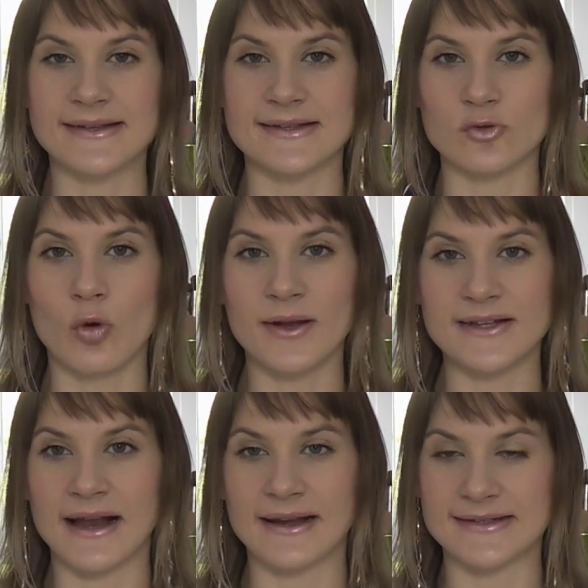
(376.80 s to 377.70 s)
dieses
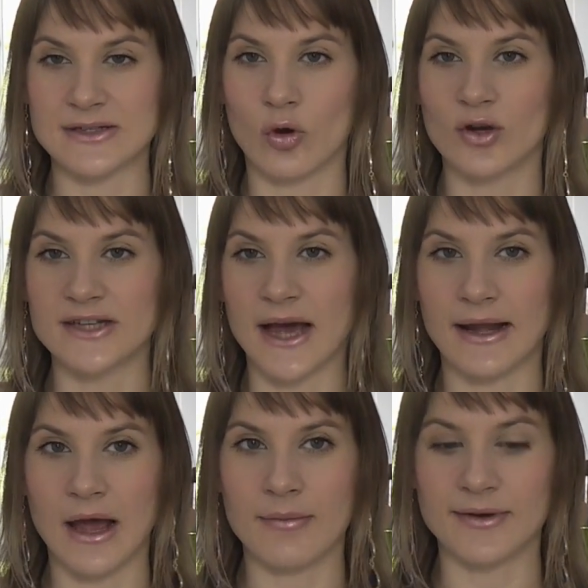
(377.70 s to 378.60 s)
Oberteil, das ich heute
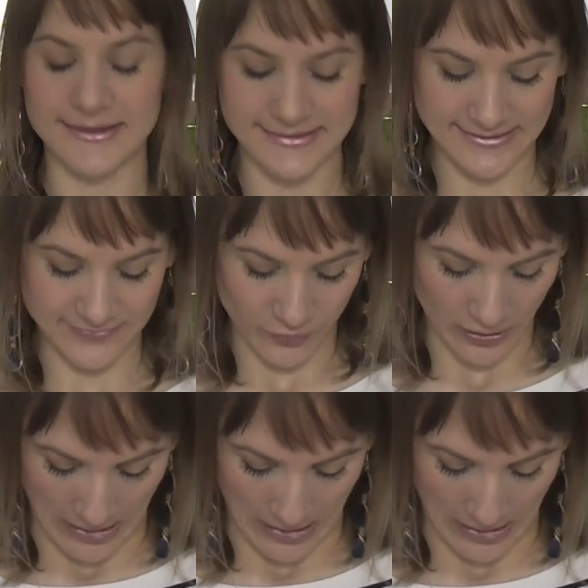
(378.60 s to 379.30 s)
anhabe. Das ist von